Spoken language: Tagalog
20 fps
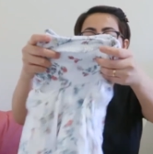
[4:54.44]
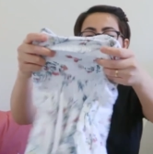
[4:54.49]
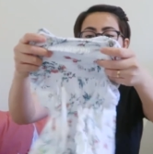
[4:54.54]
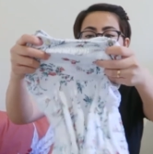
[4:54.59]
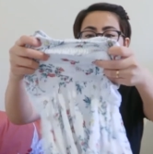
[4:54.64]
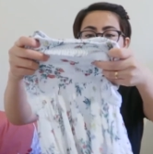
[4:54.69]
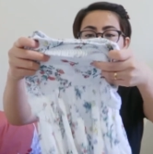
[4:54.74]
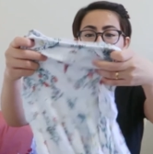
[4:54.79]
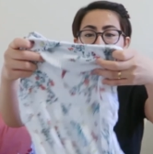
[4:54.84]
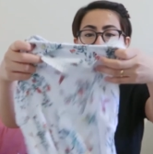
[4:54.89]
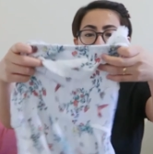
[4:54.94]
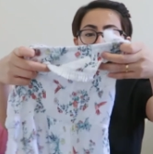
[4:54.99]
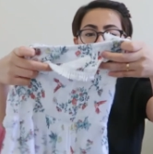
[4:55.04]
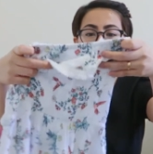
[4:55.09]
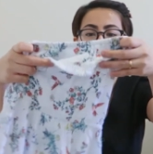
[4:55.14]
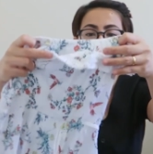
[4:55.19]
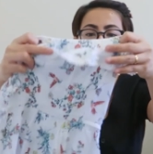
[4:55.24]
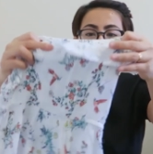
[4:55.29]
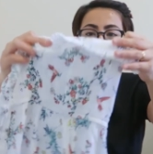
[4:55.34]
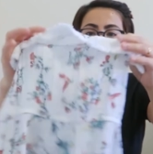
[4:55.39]
is very
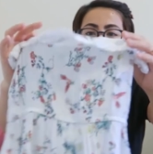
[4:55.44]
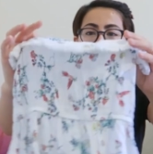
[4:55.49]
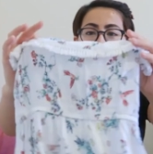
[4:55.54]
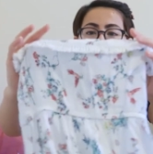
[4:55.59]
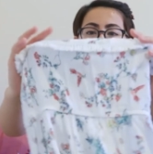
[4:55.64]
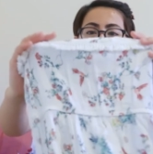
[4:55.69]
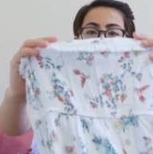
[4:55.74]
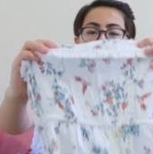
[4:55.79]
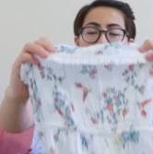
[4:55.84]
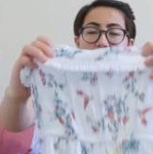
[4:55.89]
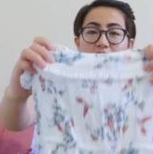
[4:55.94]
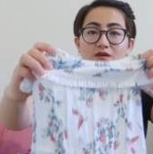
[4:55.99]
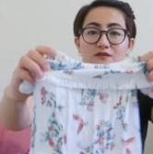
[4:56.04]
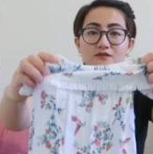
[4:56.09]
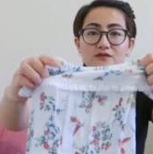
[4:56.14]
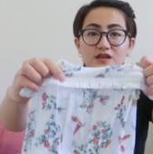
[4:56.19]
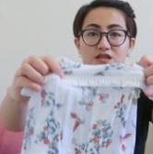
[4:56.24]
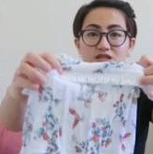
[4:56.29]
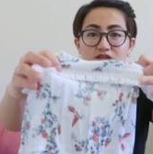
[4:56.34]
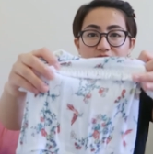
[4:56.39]
soft. May parang
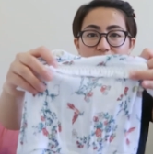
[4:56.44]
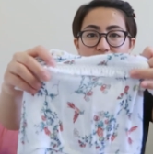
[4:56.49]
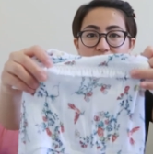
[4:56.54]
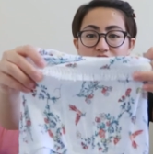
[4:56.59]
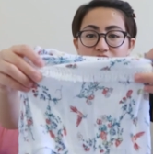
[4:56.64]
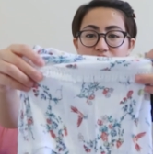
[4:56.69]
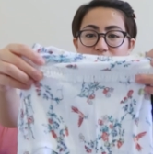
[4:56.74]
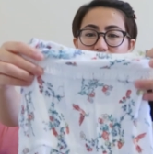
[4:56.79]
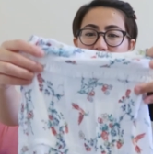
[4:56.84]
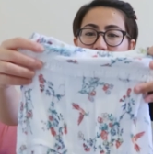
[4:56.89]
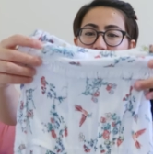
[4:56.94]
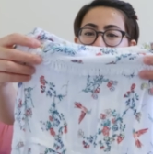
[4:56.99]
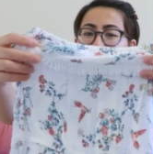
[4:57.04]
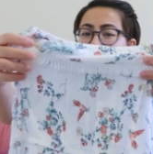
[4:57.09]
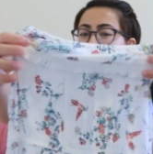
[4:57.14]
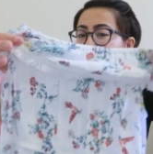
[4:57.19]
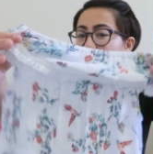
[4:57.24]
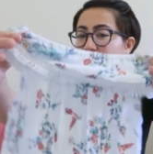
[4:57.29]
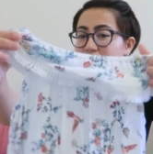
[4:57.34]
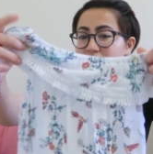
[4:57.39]
fringe fringe
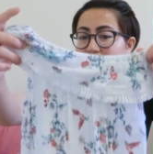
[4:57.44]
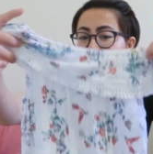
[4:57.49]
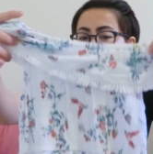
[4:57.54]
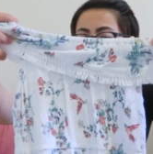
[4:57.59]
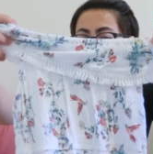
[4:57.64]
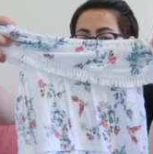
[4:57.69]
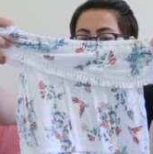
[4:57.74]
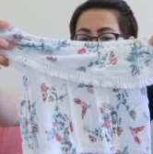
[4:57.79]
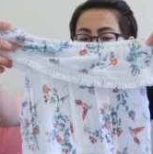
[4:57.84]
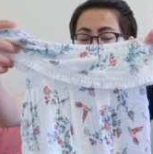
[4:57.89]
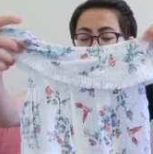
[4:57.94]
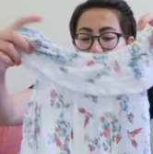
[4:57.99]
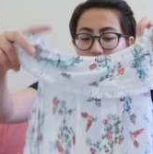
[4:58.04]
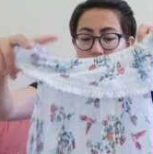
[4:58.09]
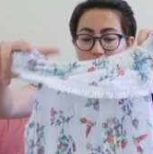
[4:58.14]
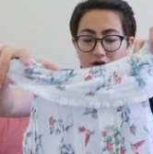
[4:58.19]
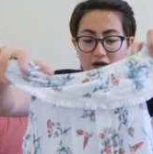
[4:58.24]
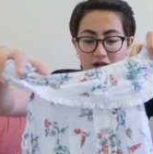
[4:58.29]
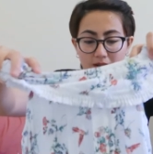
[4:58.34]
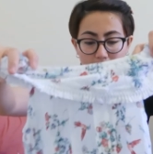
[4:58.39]
details lang siya dito.
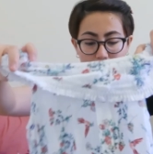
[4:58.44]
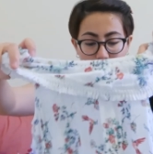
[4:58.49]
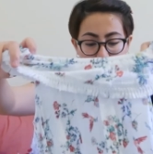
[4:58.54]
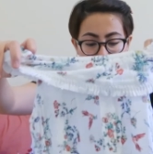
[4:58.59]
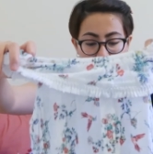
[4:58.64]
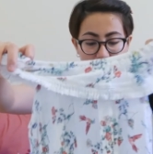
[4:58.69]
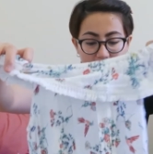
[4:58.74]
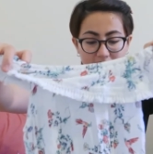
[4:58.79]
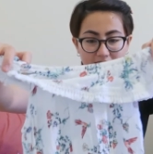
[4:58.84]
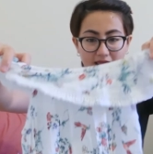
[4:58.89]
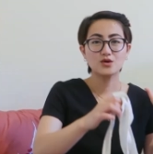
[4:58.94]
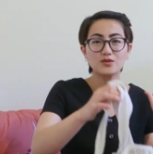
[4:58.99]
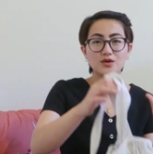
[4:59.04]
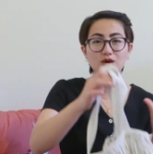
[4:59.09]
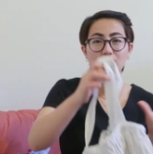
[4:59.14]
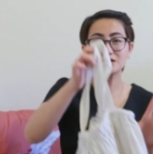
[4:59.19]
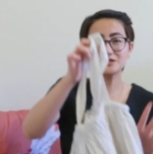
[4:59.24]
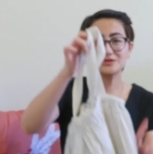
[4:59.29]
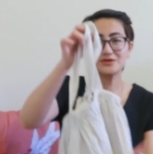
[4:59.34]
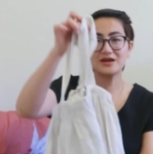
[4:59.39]
Floral print. So, we
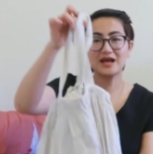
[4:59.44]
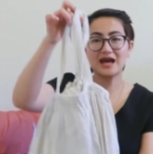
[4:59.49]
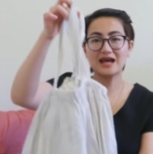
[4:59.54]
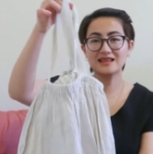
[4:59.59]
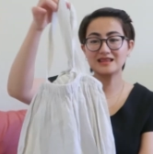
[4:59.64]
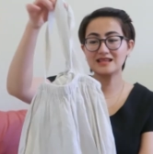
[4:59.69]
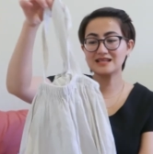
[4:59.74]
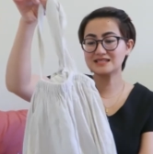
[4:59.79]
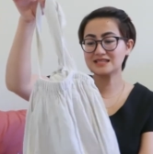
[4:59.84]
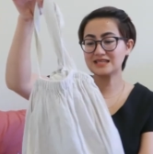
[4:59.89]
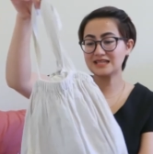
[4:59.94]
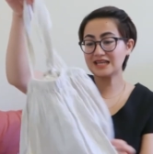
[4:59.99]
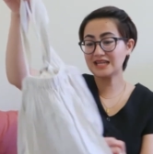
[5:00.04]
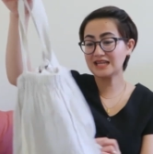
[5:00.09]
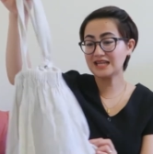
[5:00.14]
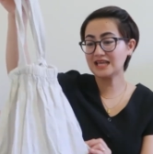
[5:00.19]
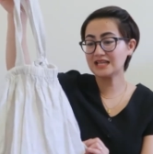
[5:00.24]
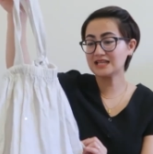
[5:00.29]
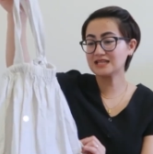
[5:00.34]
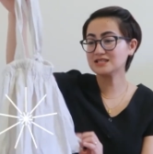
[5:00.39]
also got this
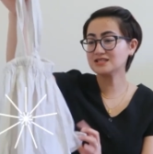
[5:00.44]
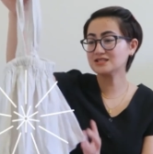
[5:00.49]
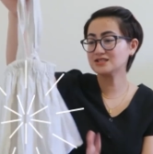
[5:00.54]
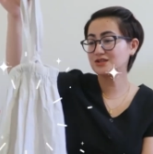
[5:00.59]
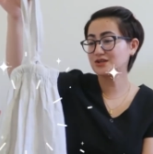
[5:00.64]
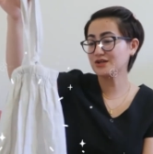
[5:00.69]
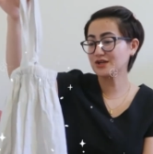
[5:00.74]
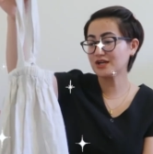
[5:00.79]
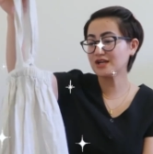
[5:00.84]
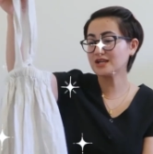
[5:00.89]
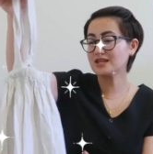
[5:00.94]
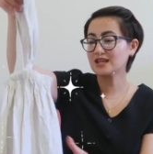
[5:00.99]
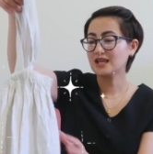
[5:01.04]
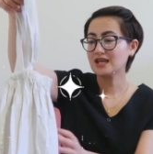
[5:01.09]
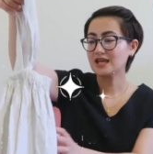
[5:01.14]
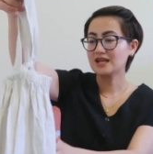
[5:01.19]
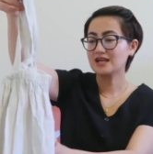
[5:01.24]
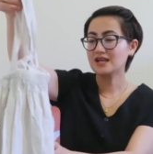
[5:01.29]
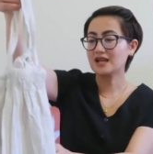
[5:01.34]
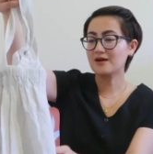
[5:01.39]
linen skirt
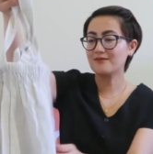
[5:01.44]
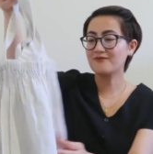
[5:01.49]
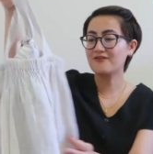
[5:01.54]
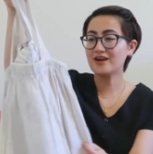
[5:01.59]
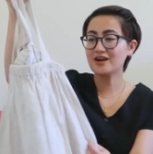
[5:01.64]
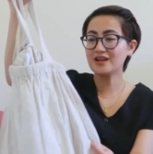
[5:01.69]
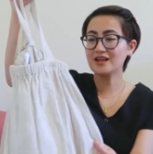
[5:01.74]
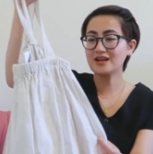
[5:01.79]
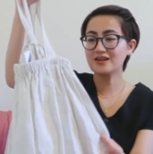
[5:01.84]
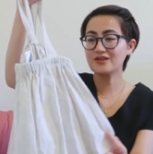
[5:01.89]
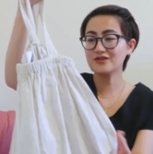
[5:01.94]
na very